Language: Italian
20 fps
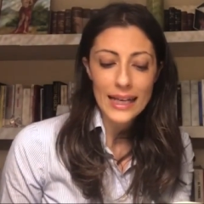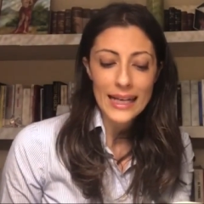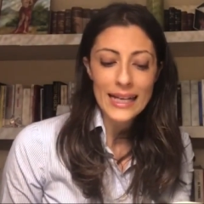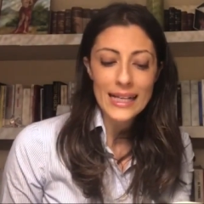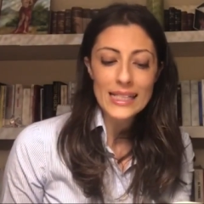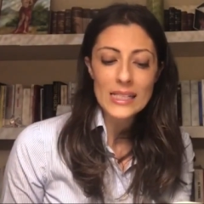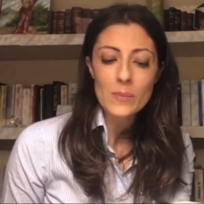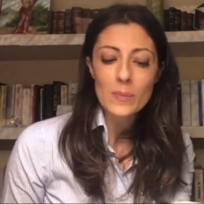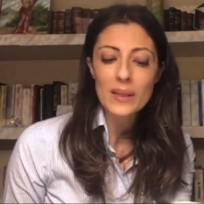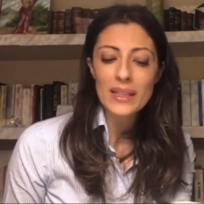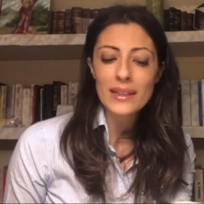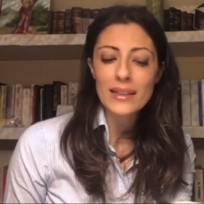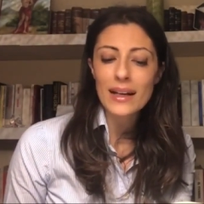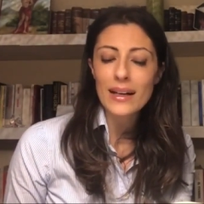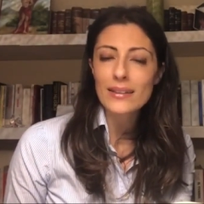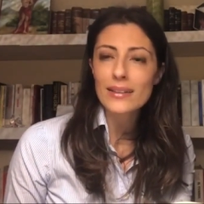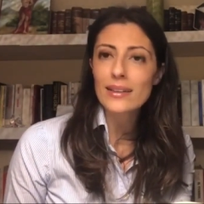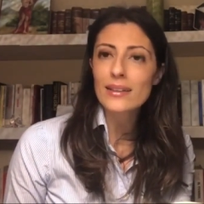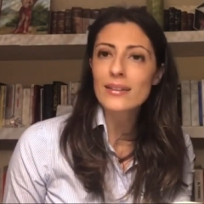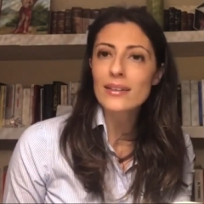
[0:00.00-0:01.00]

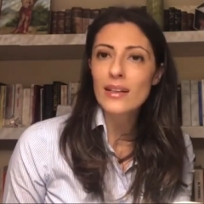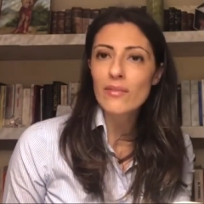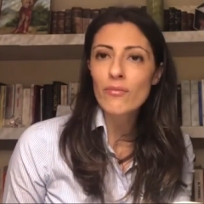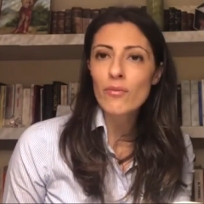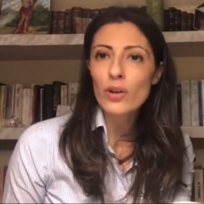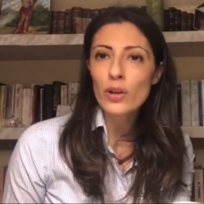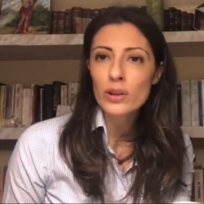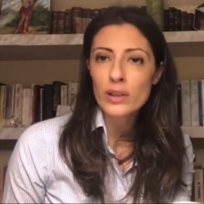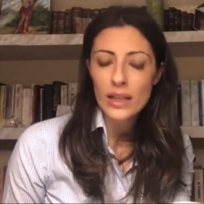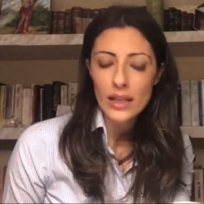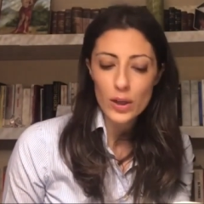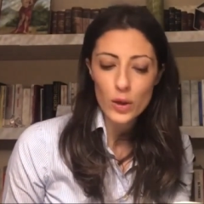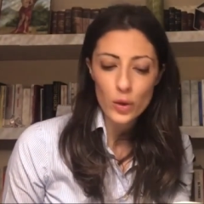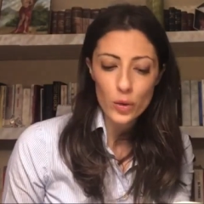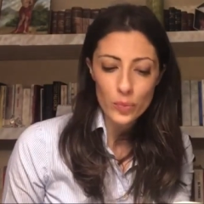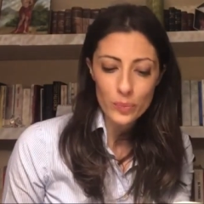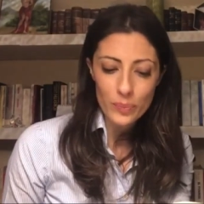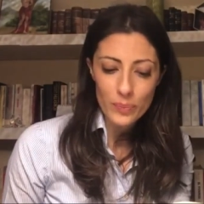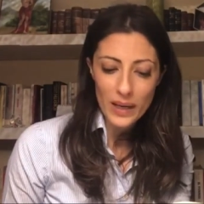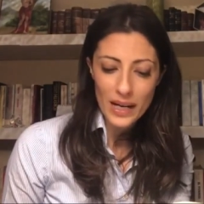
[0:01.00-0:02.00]
Inaspettati e talvolta
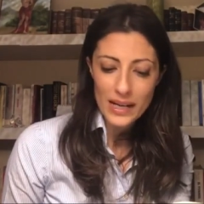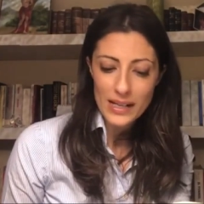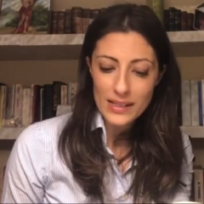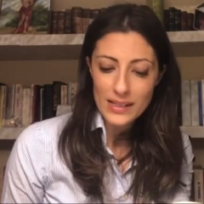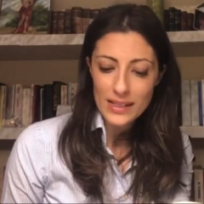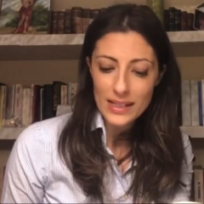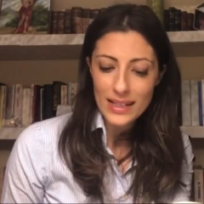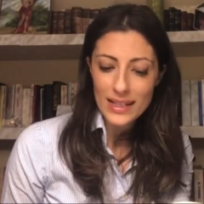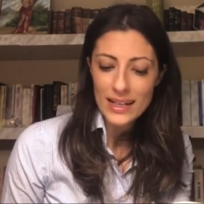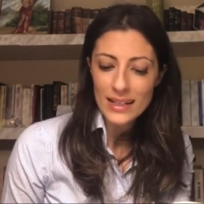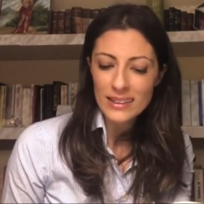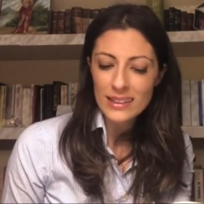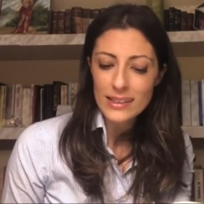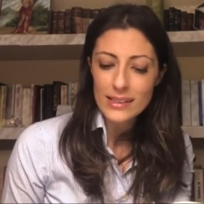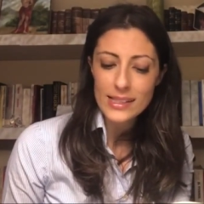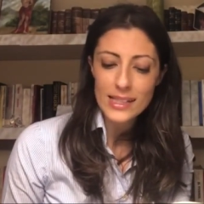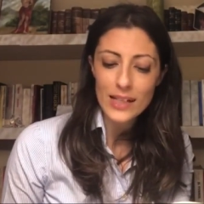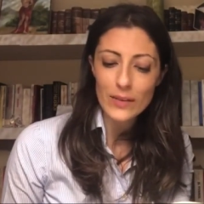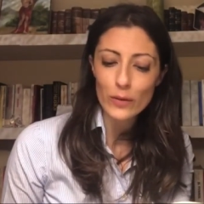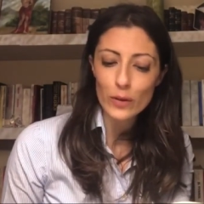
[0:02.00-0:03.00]
incompresi, i
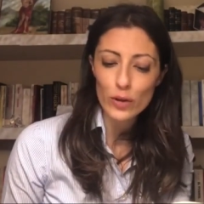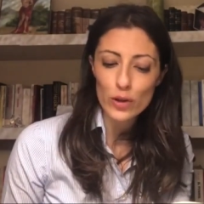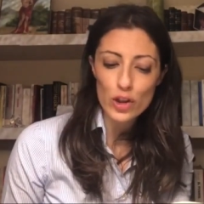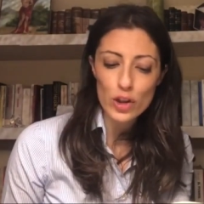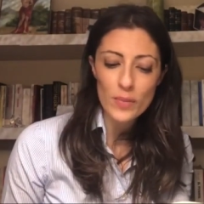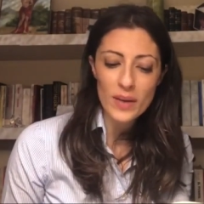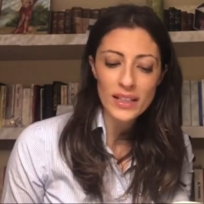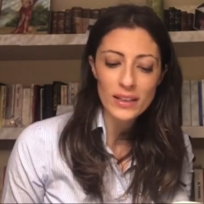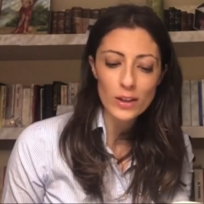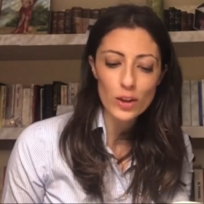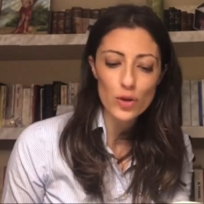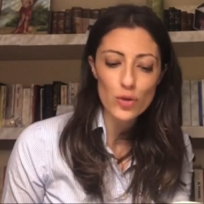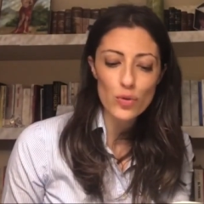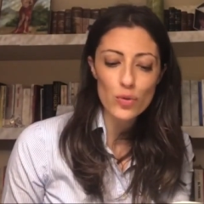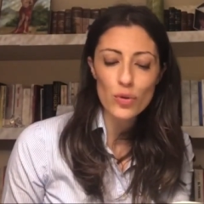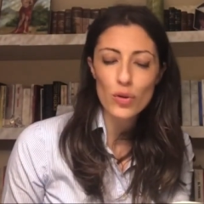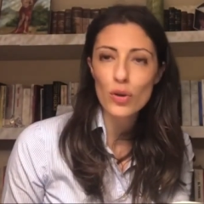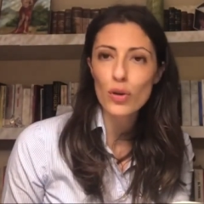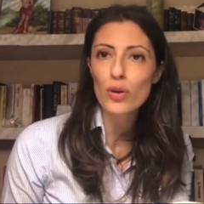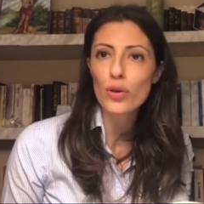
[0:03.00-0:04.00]
grandi stravolgimenti
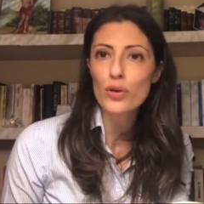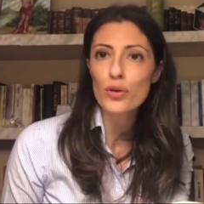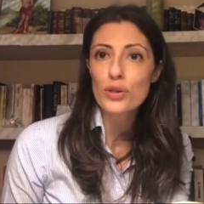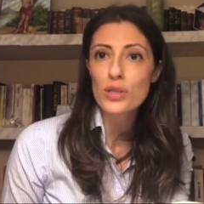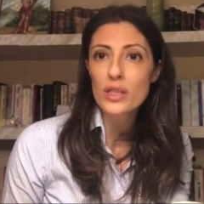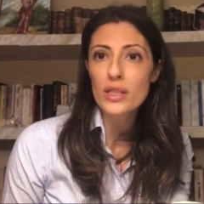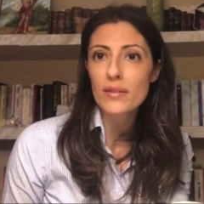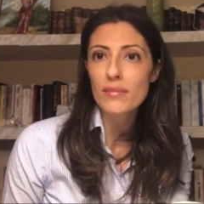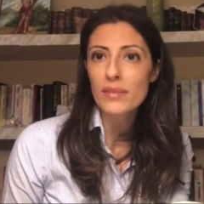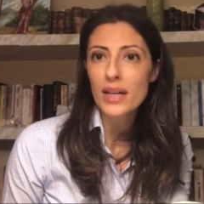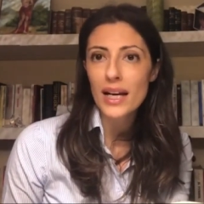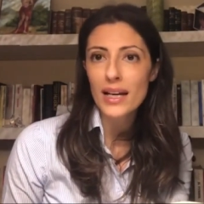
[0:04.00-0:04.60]
giungono così,